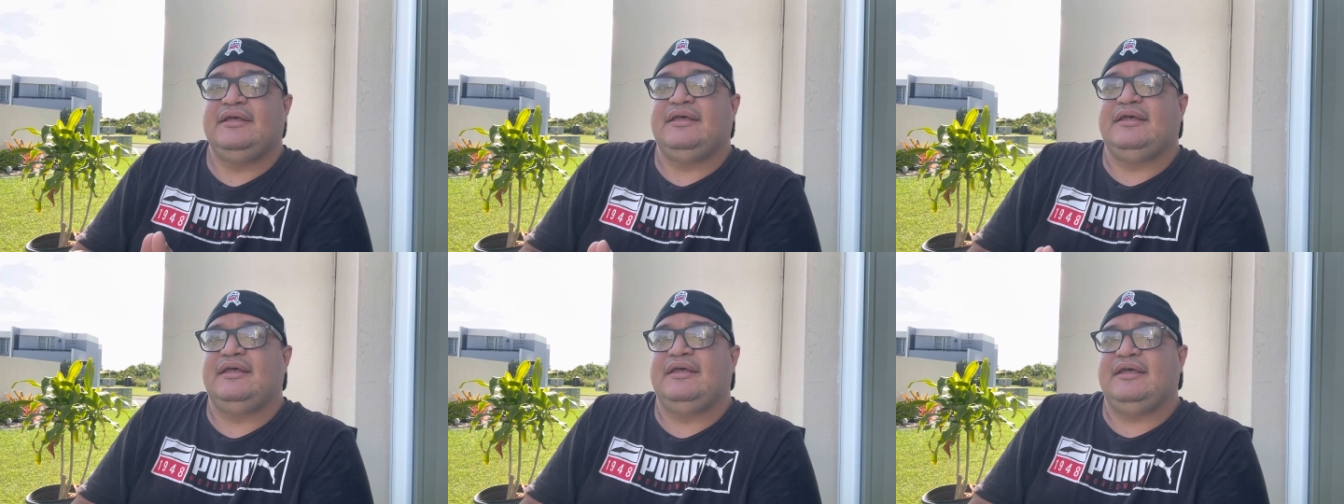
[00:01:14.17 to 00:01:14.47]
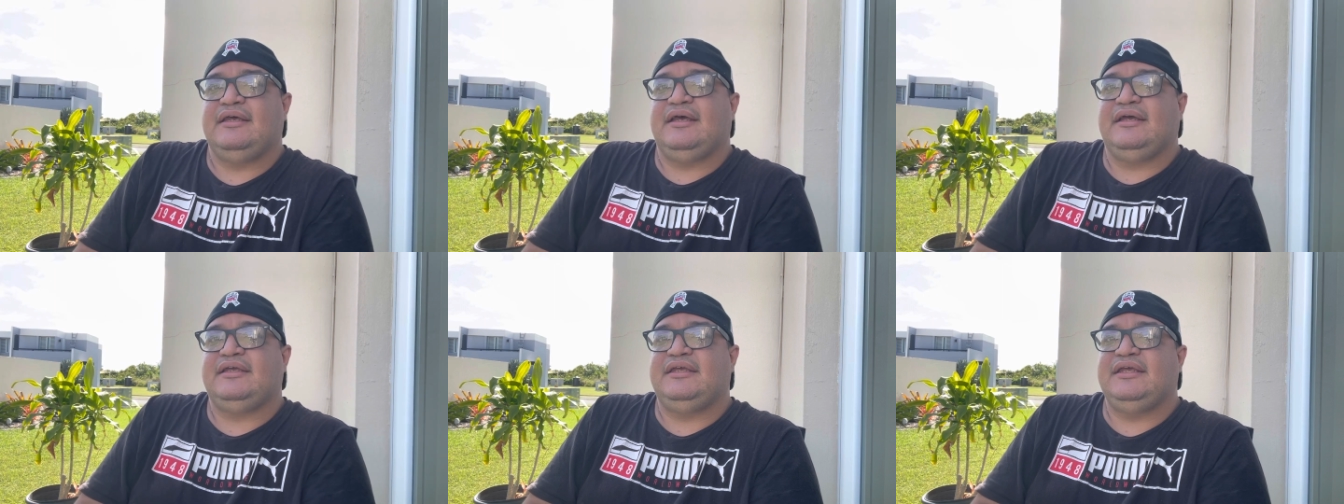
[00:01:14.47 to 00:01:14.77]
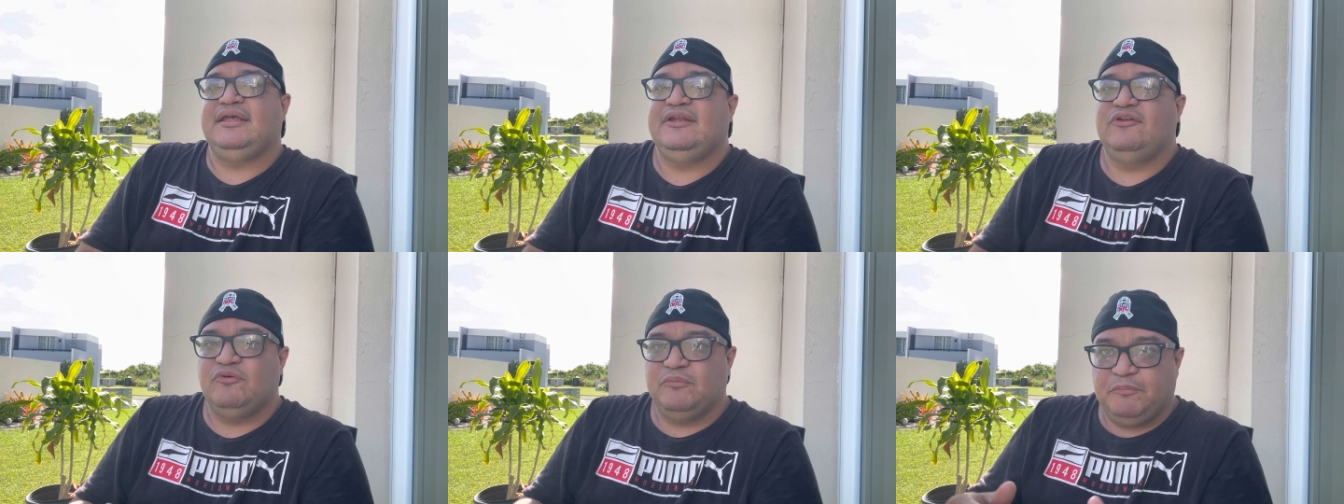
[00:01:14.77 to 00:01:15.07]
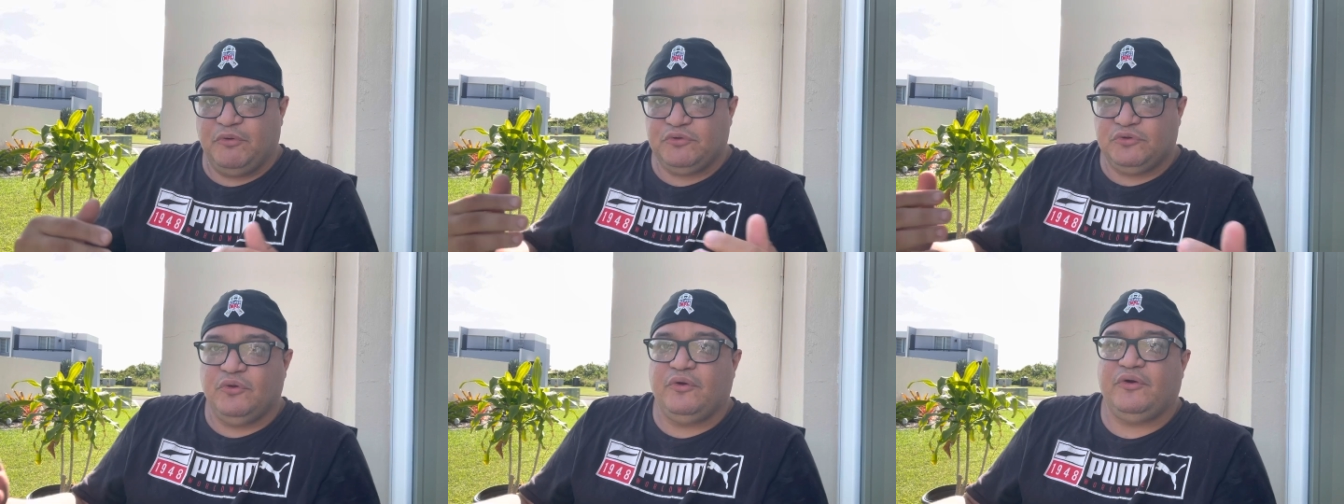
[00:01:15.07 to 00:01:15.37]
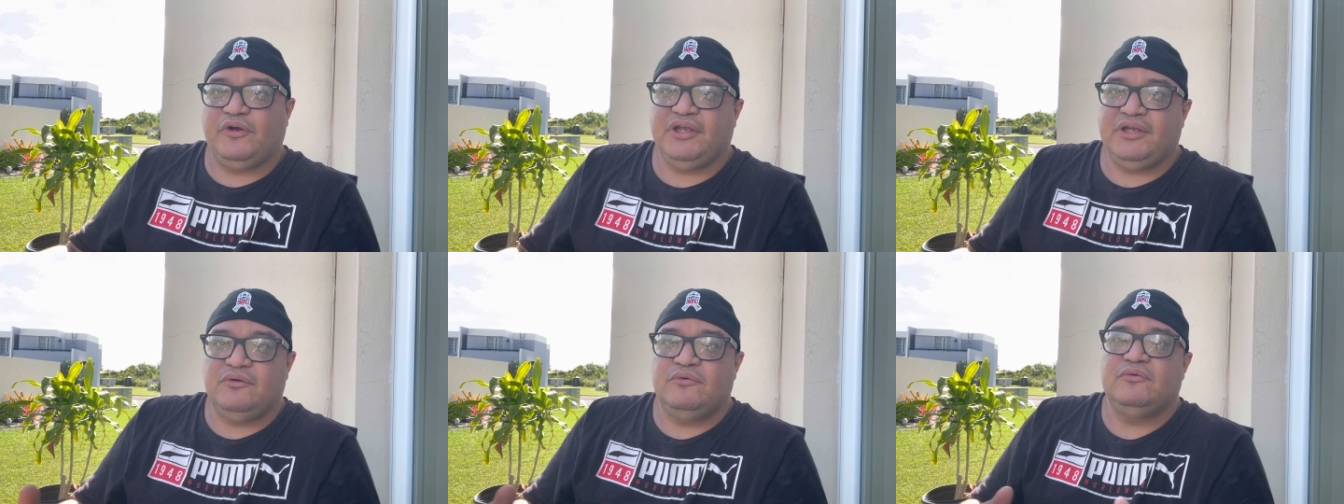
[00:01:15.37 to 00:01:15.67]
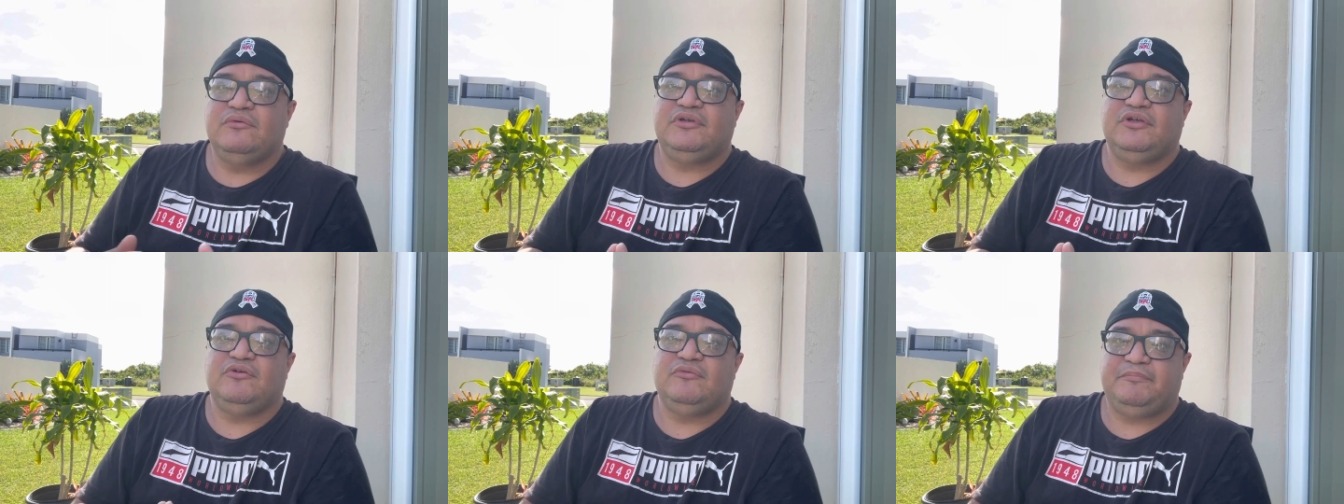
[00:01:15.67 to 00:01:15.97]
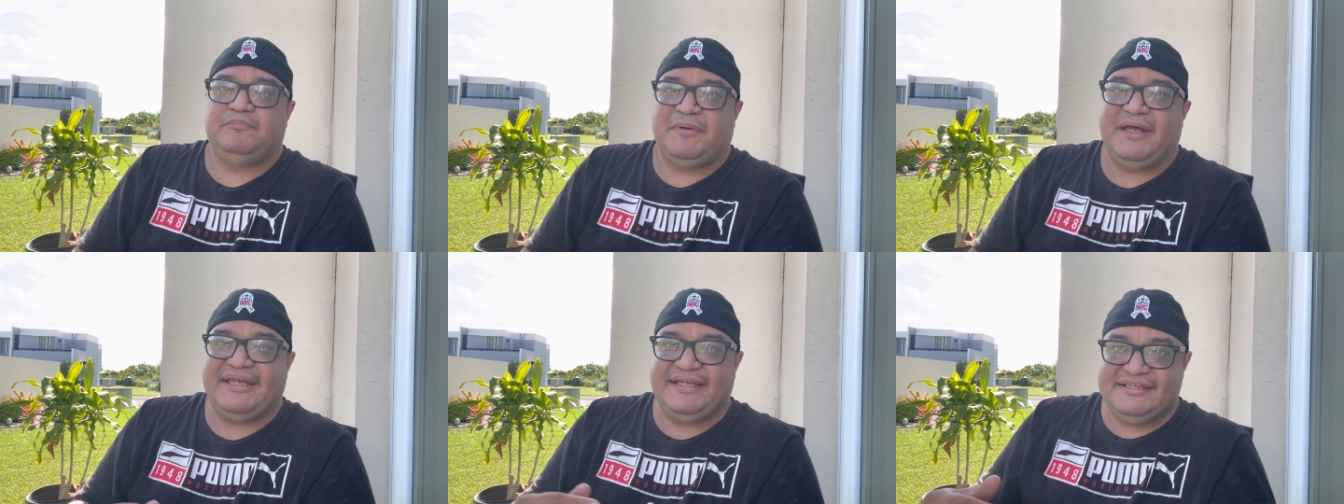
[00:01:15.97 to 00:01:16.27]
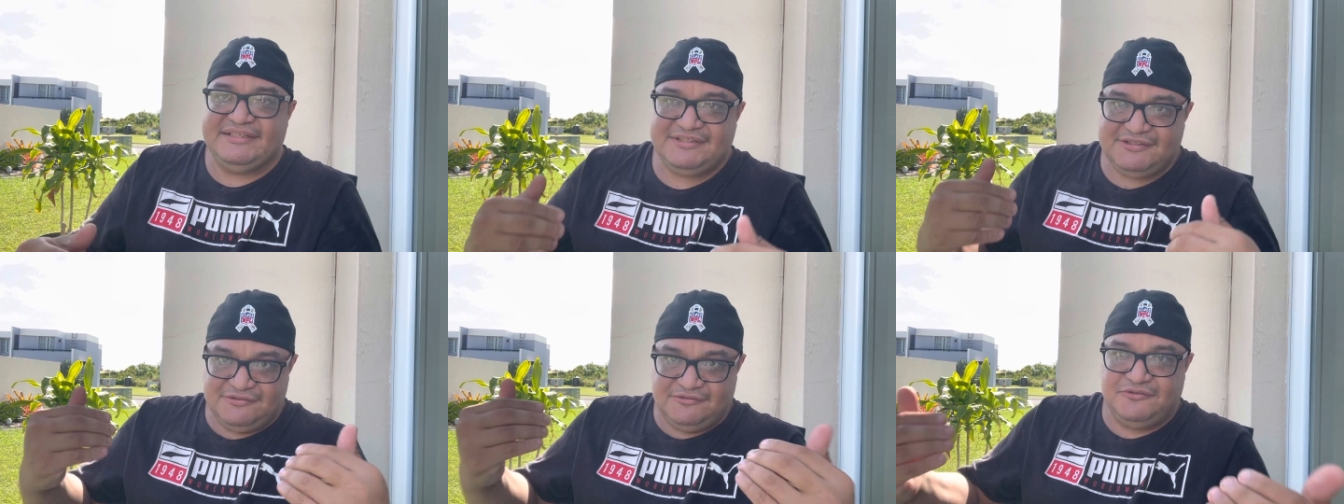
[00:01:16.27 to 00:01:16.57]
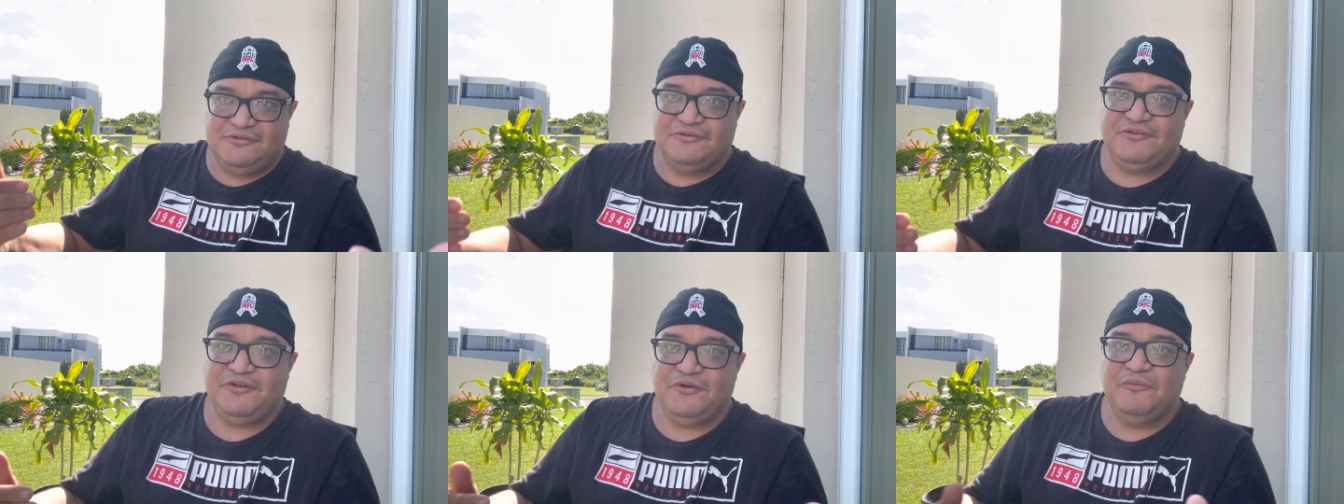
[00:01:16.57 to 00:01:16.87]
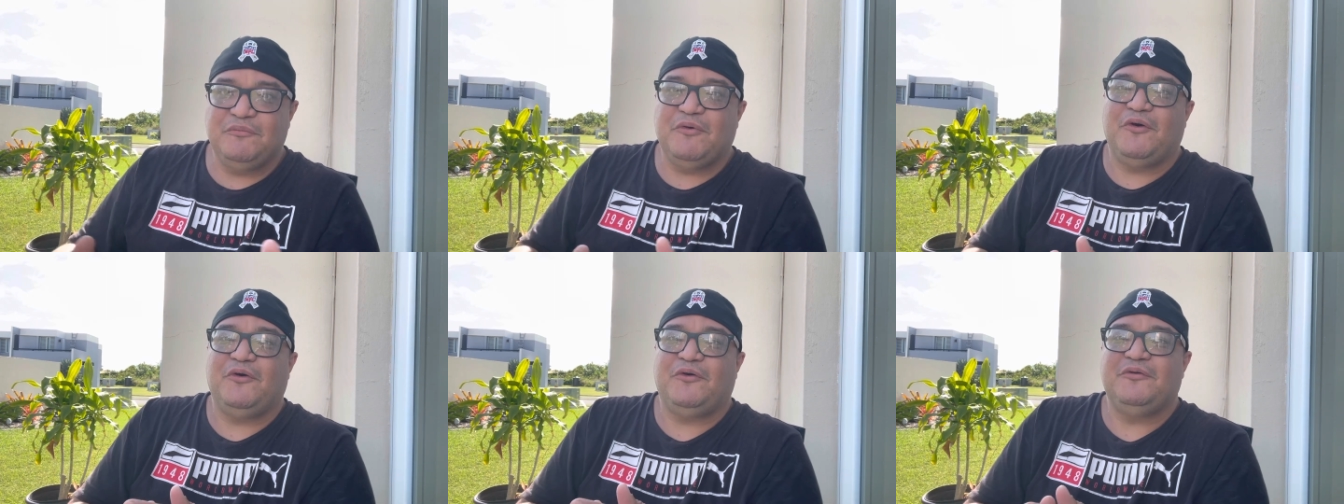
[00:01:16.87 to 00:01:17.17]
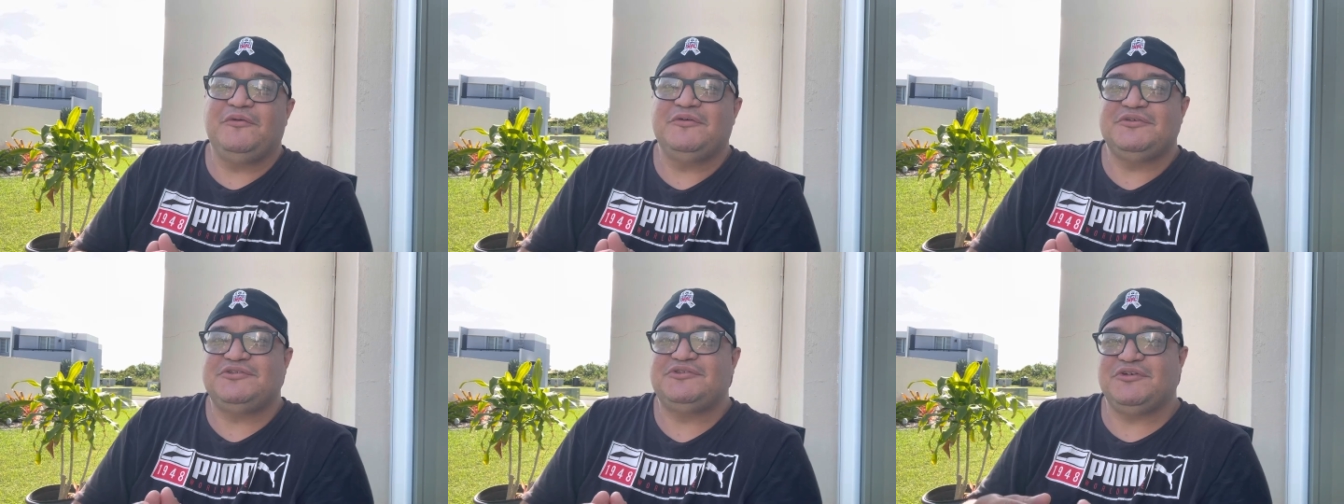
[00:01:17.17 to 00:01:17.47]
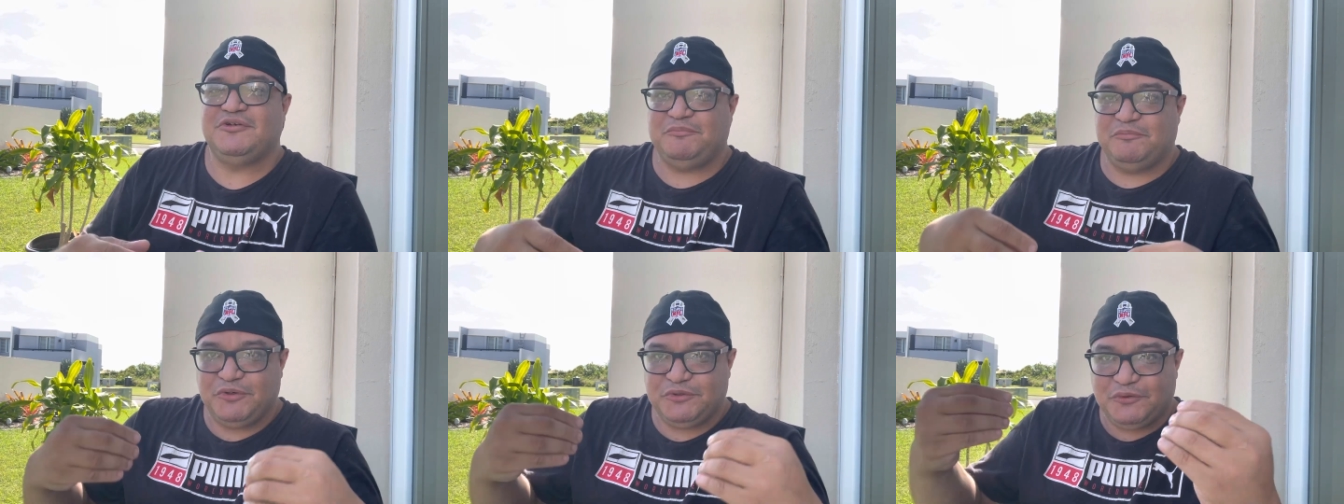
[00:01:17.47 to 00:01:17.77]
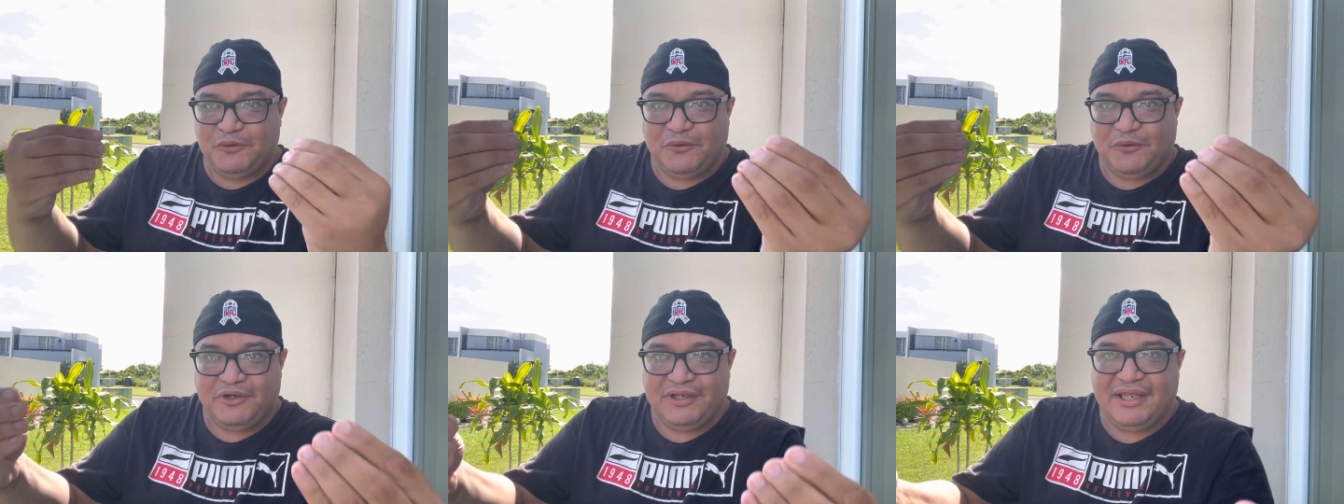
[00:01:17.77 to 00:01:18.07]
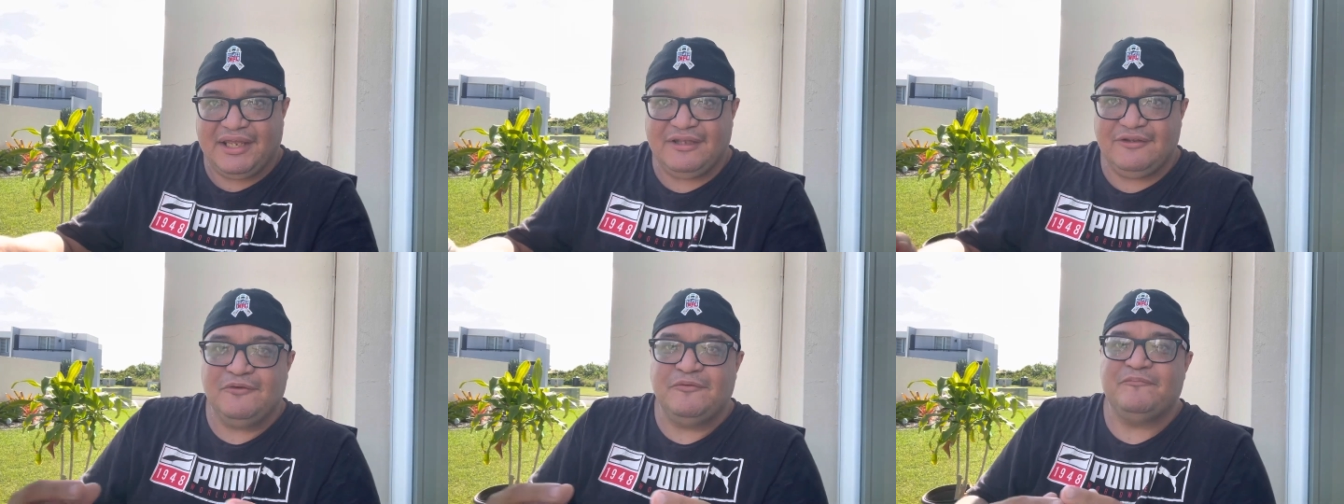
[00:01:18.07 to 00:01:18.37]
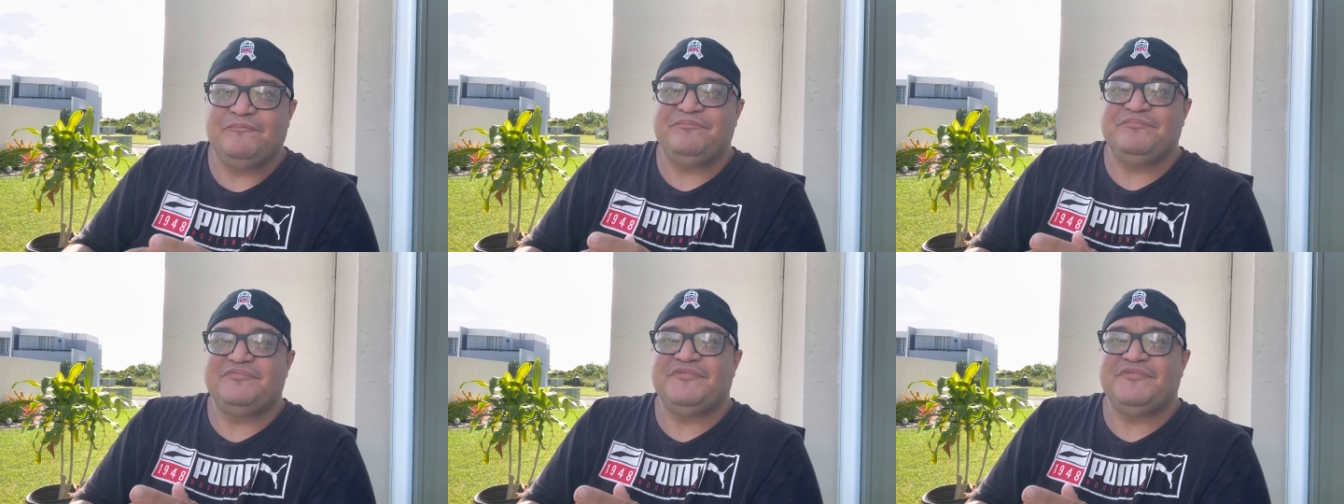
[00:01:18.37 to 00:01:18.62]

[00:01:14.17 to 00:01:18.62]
é, aqui no Porto Rico, que é o país onde eu moro, sou porto-riquenho,